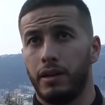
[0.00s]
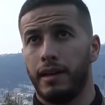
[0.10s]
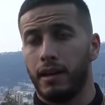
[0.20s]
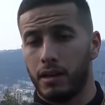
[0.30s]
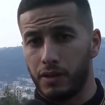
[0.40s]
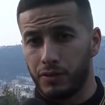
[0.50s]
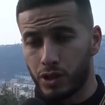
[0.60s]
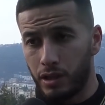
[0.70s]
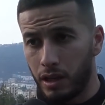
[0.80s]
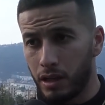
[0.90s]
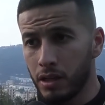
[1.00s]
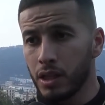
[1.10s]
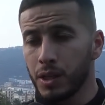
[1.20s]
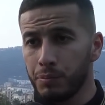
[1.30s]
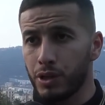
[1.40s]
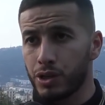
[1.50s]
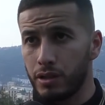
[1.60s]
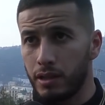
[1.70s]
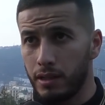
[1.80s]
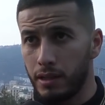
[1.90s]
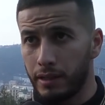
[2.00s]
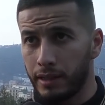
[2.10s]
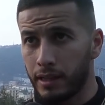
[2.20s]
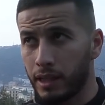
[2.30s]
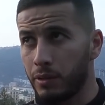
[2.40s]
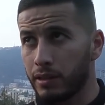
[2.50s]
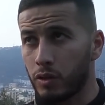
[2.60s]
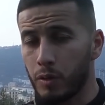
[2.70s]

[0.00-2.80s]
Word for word: على لاكاف ان شاء الله باش نغارديو لي 3